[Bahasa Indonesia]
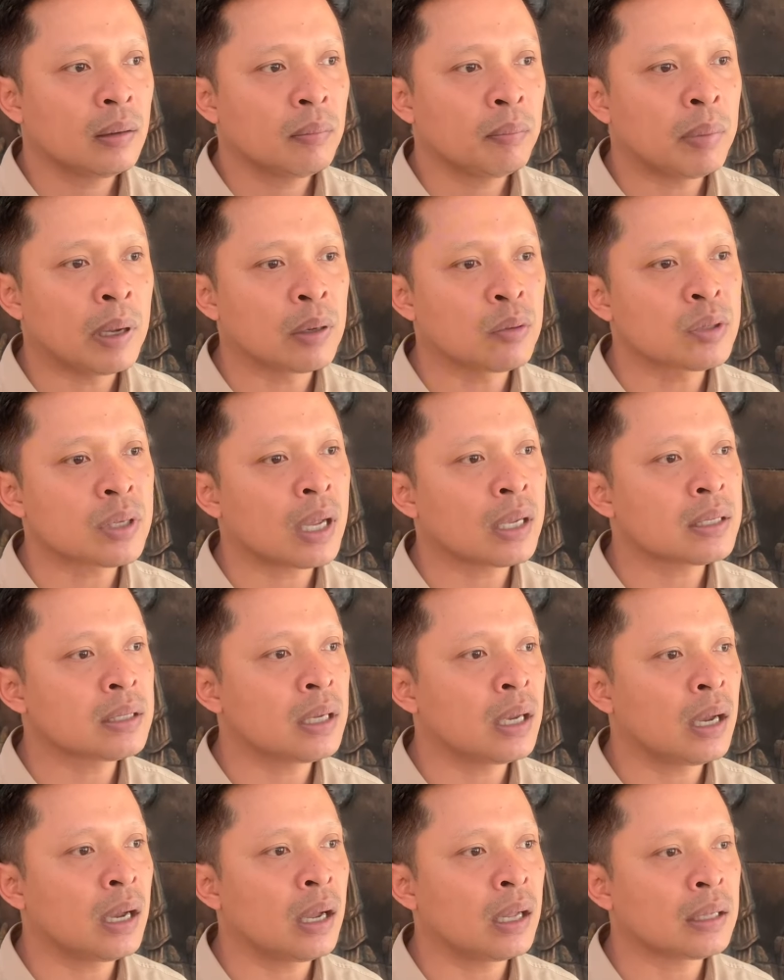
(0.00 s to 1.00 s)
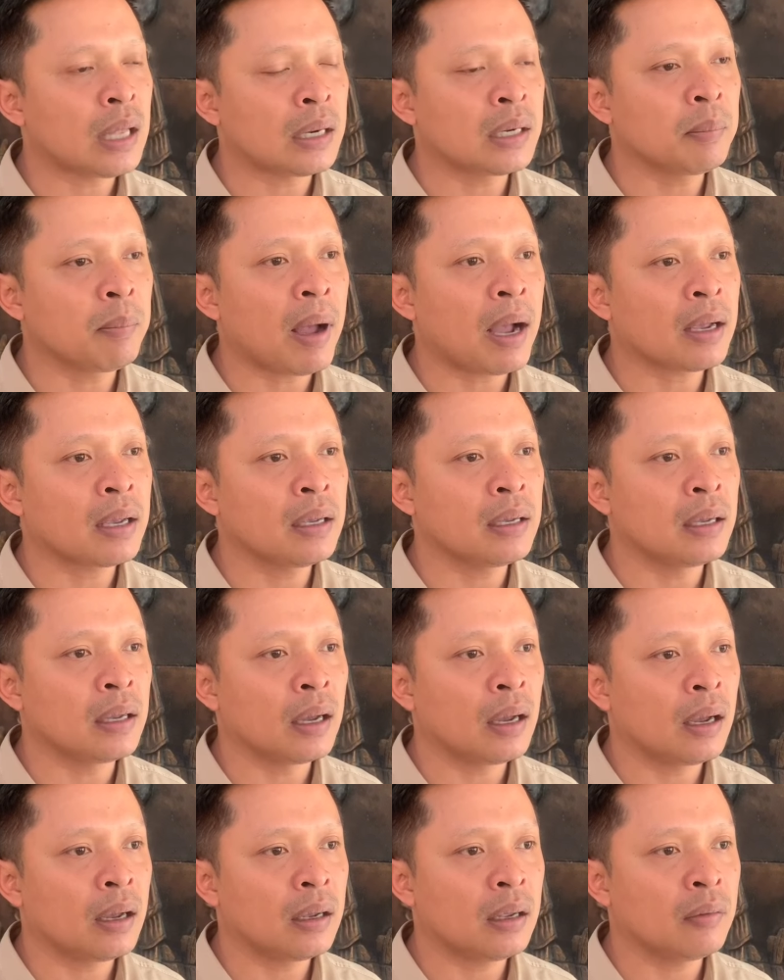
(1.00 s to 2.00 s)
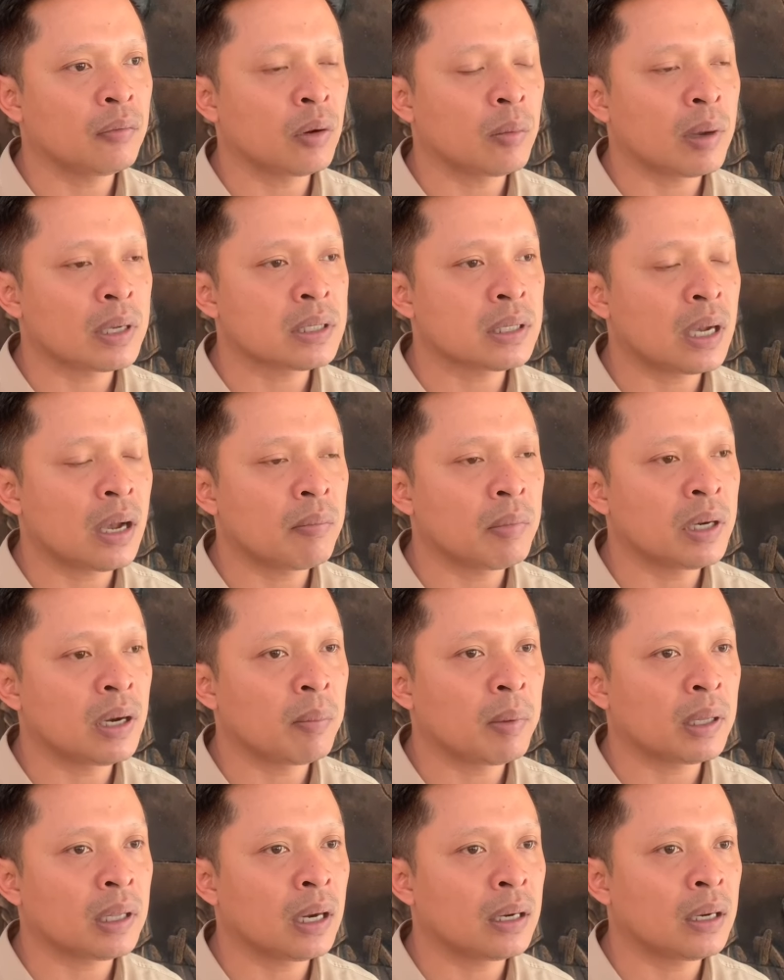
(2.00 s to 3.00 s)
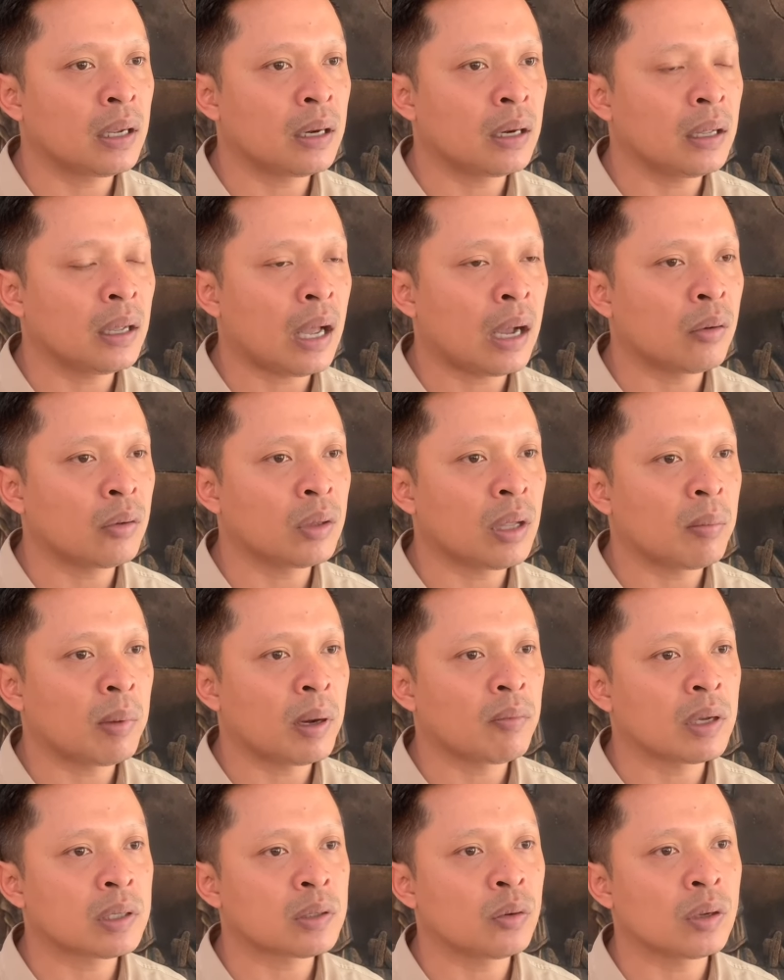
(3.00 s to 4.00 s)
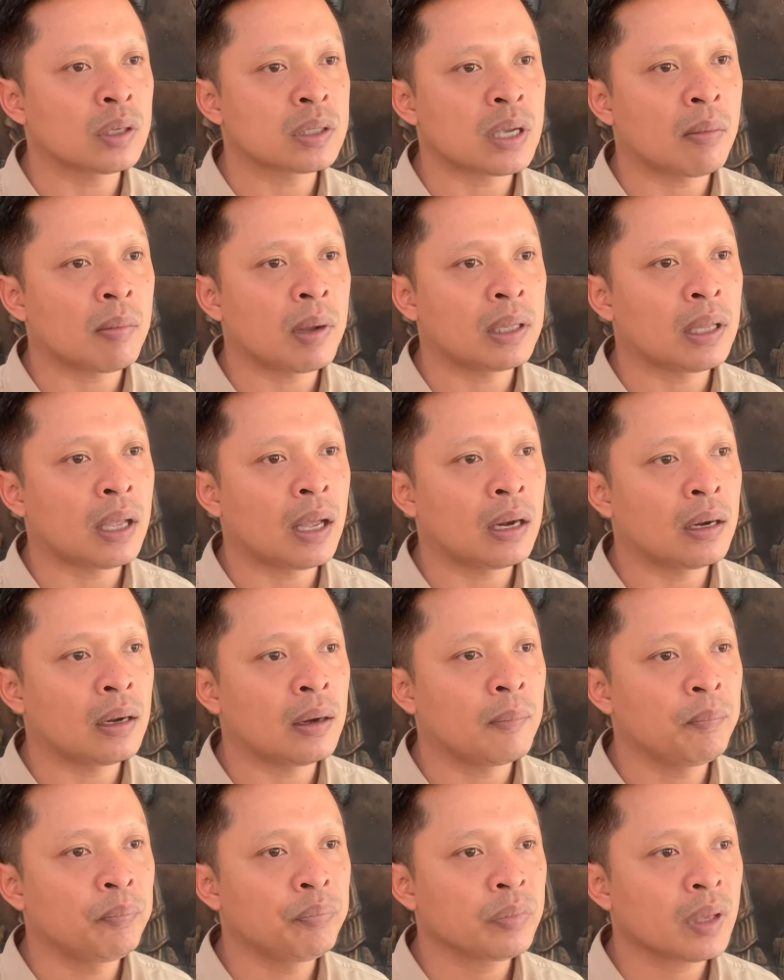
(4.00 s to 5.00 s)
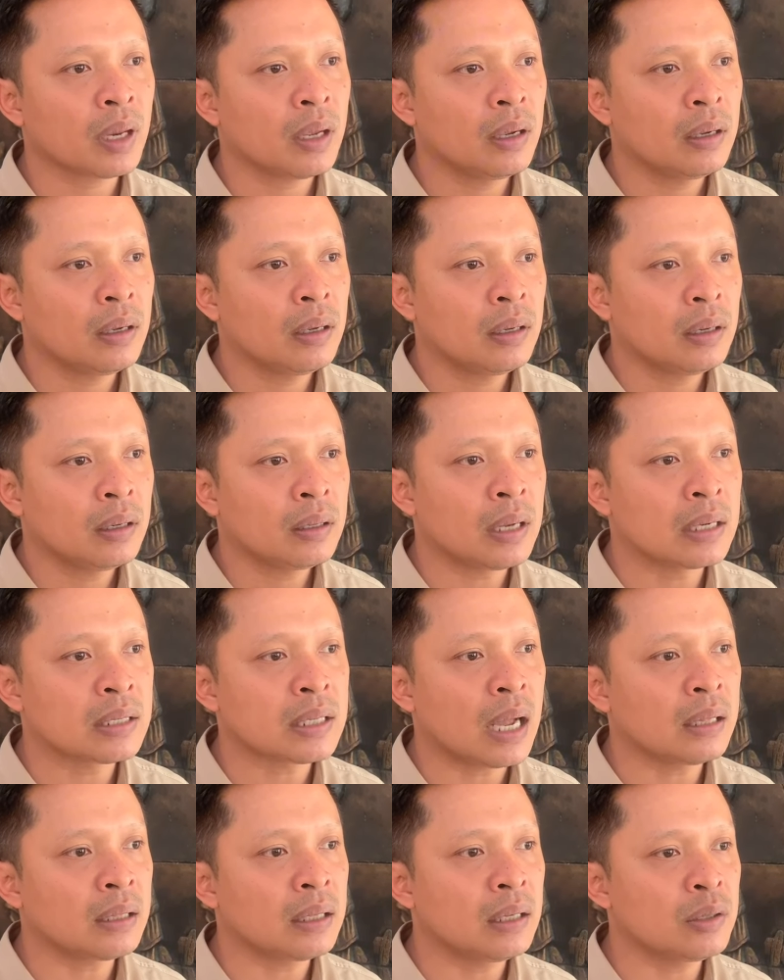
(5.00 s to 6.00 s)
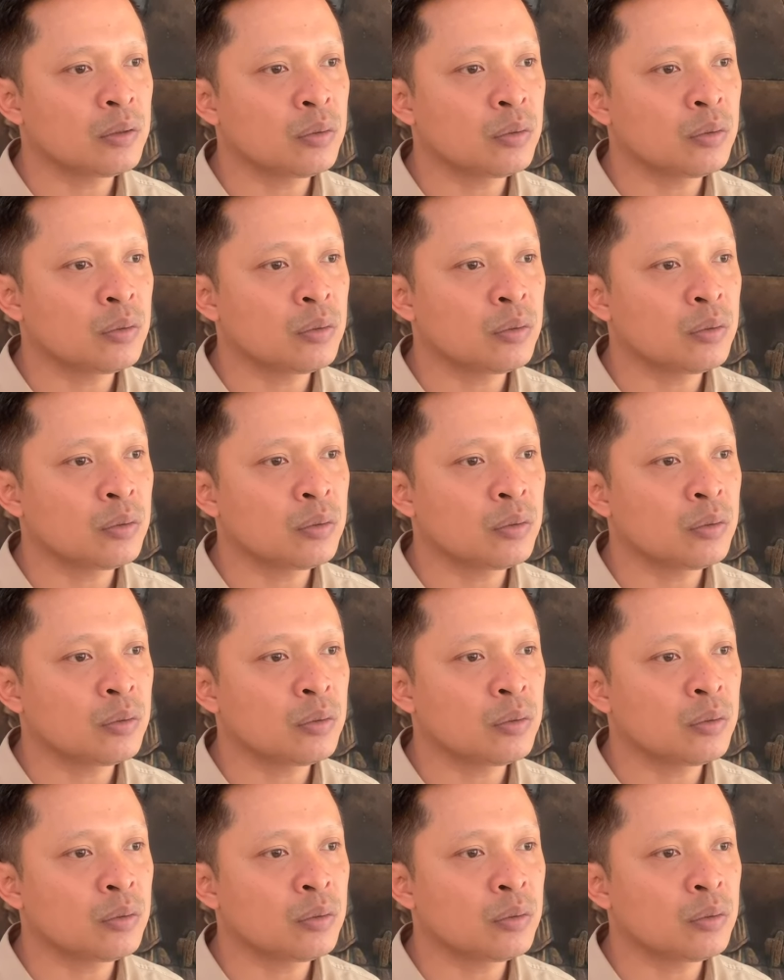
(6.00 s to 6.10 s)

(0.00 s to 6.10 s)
baru saja tadi pagi ya informasi kami dapatkan dari anggota Panwaslu Kecamatan dan saat ini